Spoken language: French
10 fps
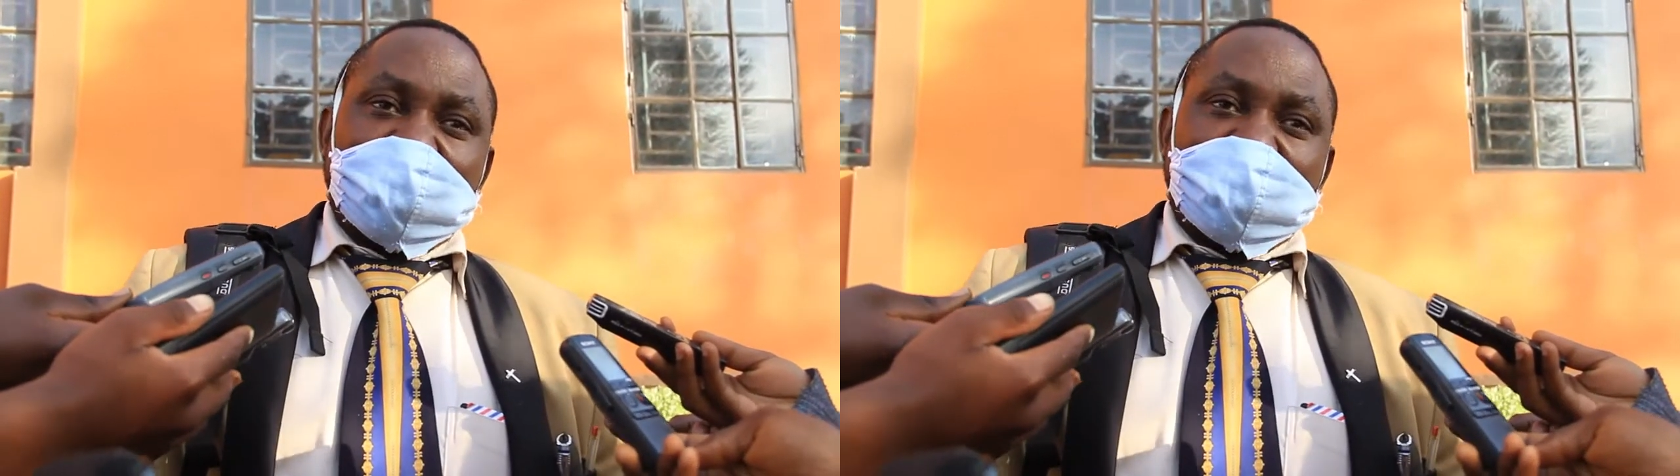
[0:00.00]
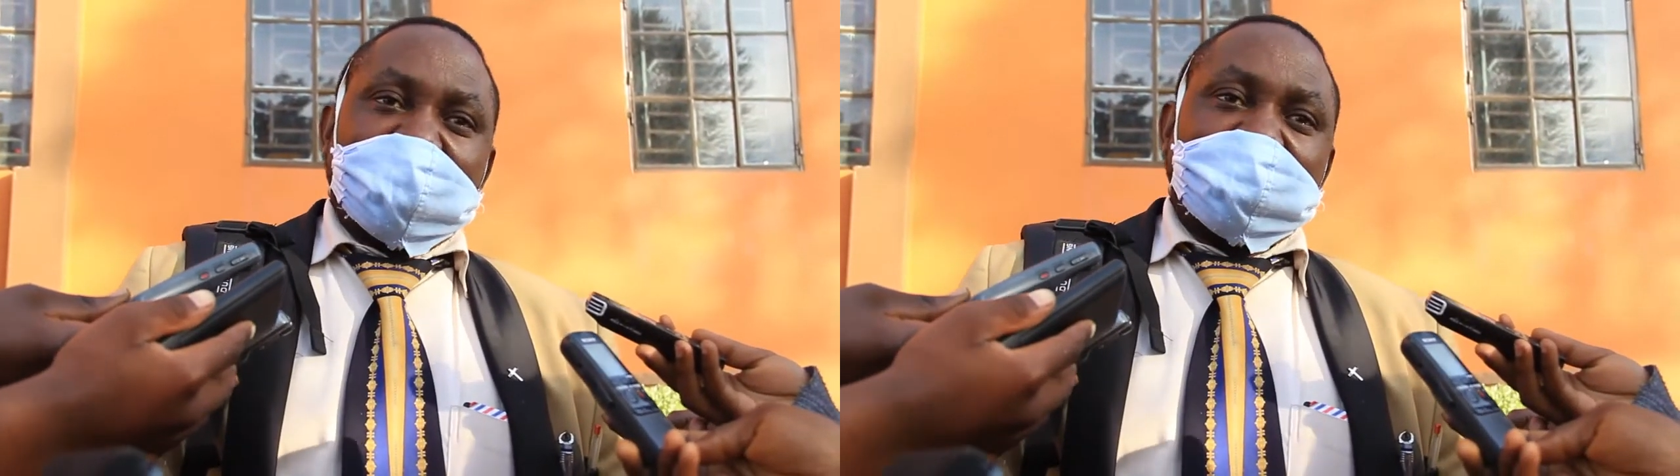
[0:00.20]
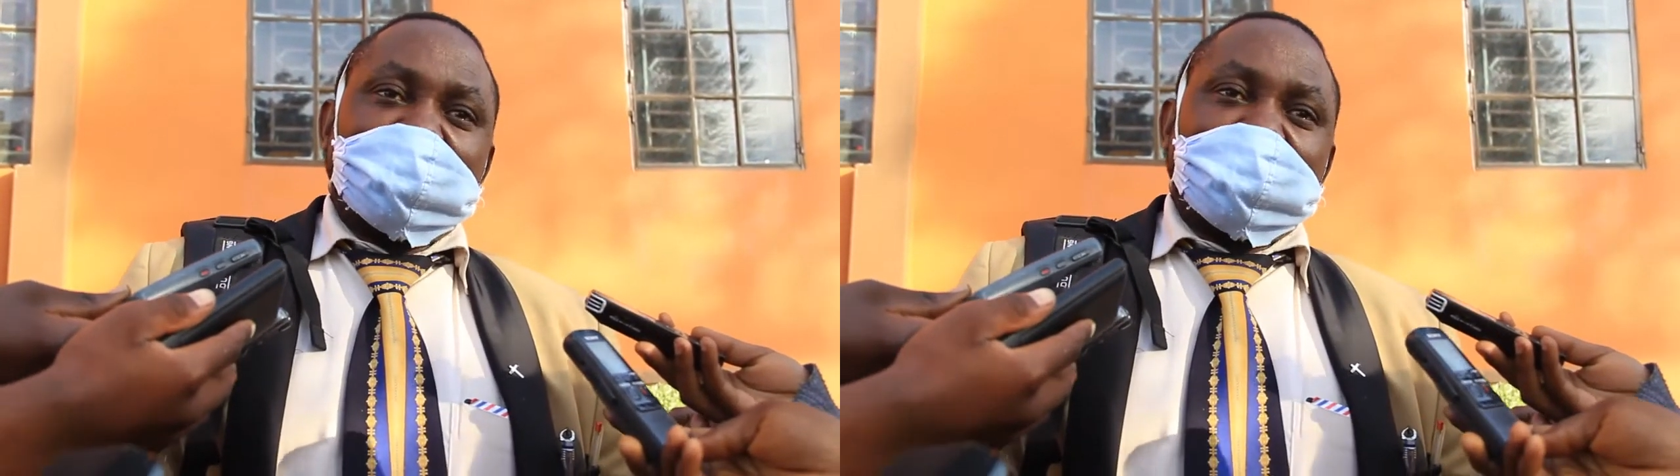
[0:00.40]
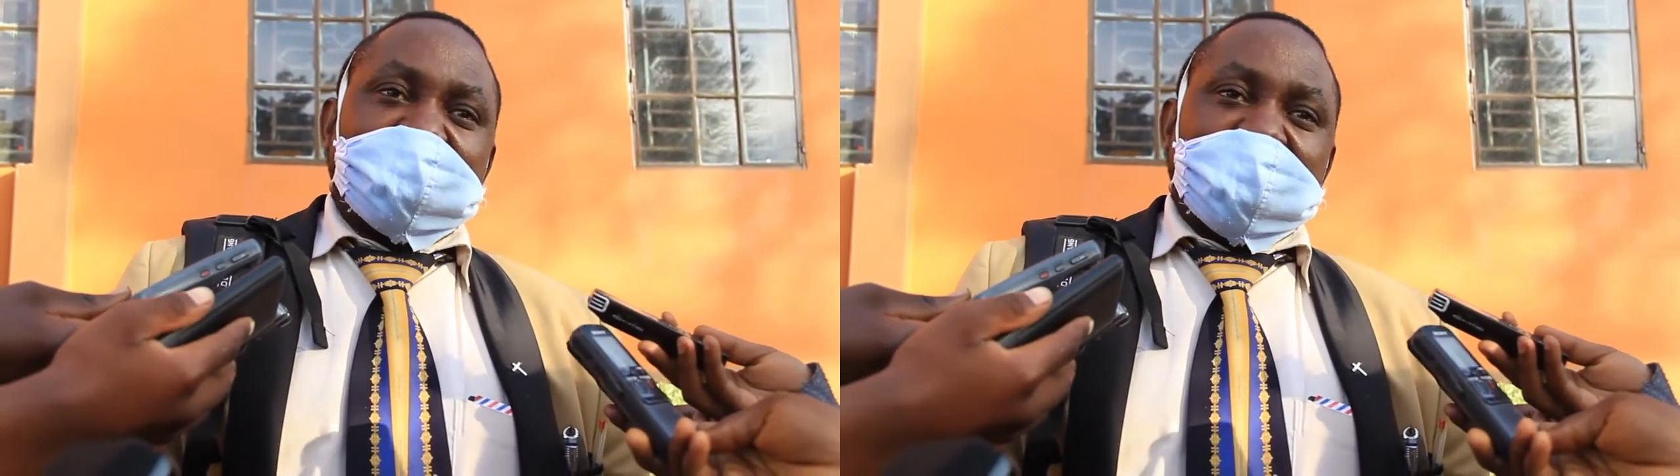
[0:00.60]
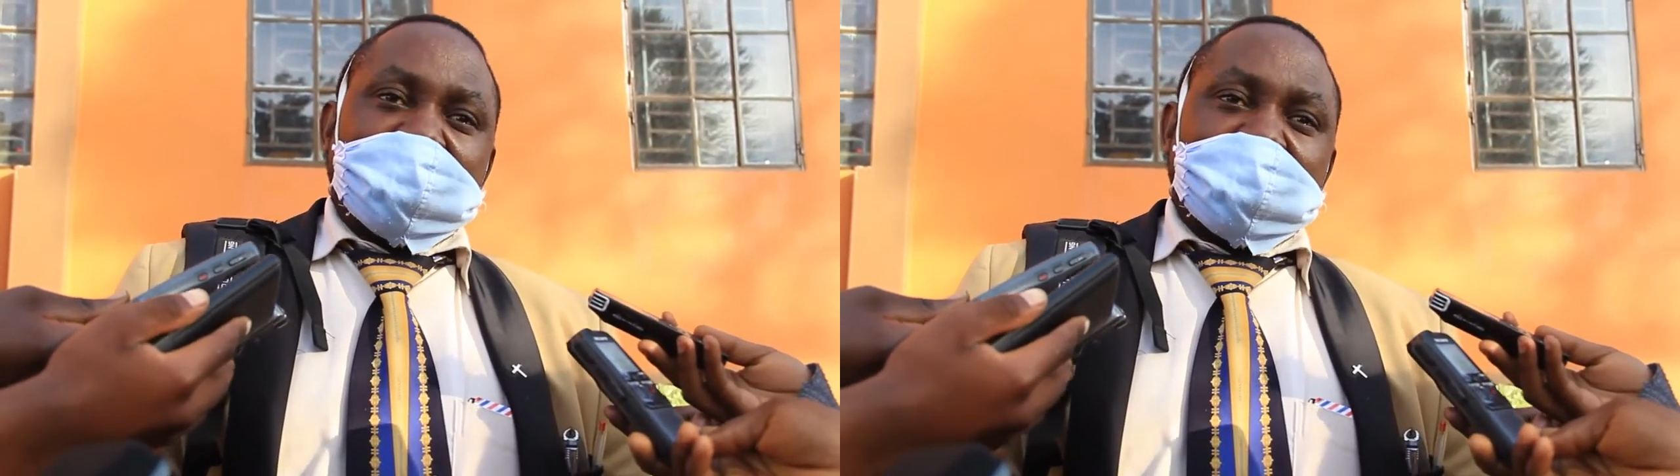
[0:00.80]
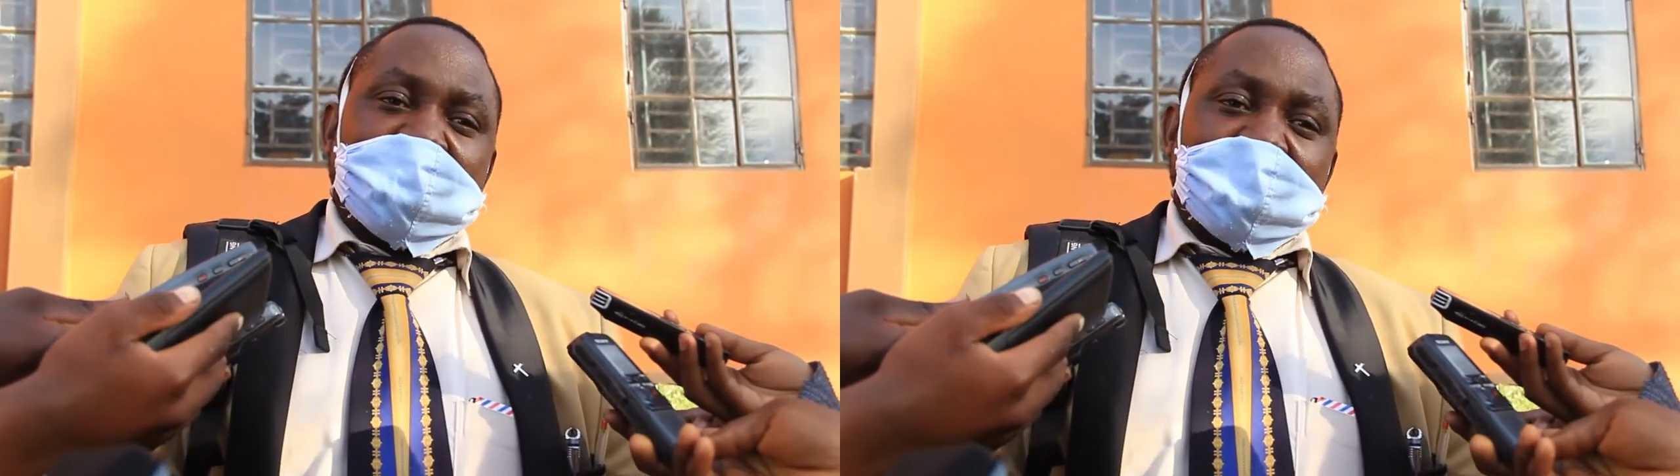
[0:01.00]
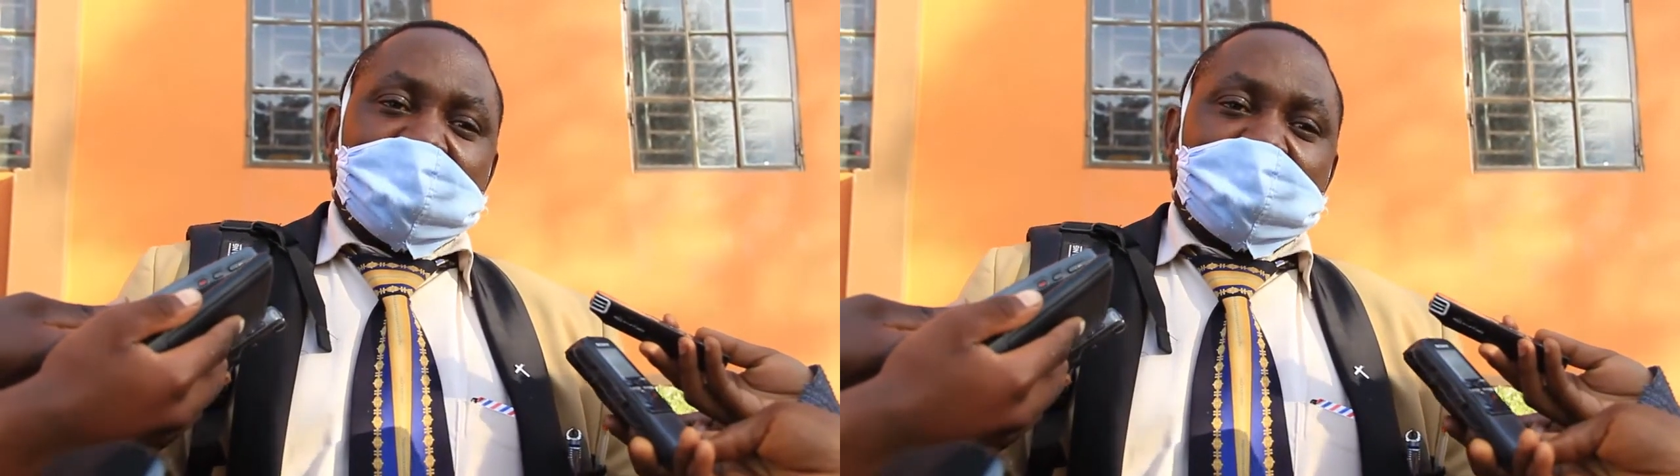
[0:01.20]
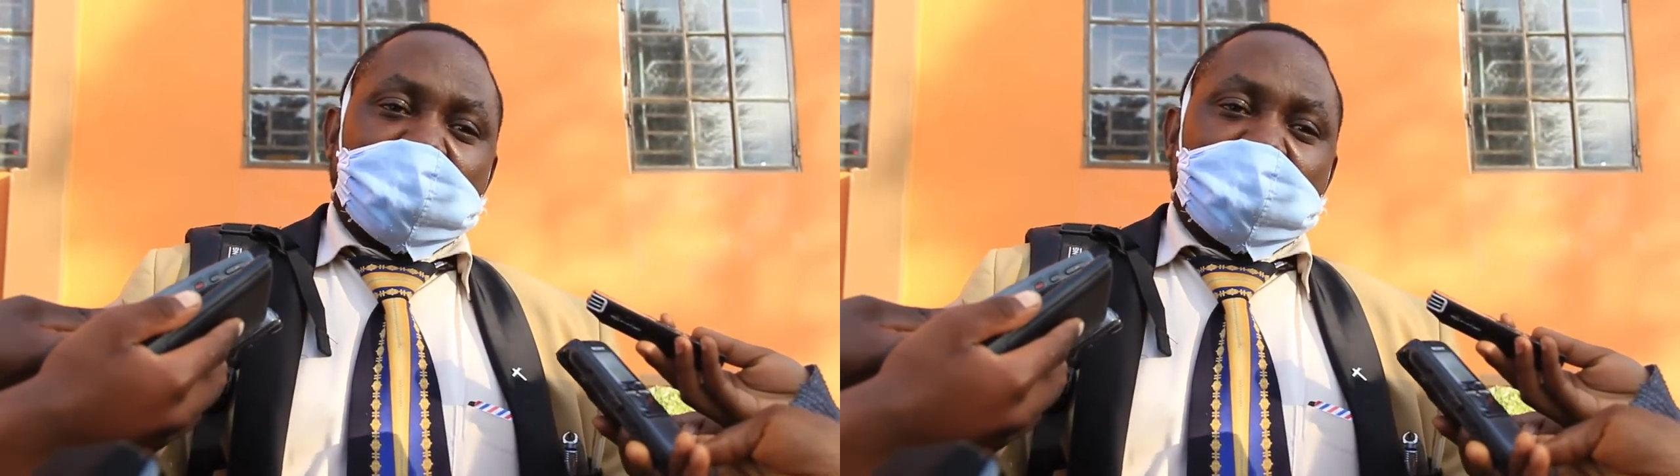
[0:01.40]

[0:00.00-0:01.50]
qu'il y ait une nouvelle euh,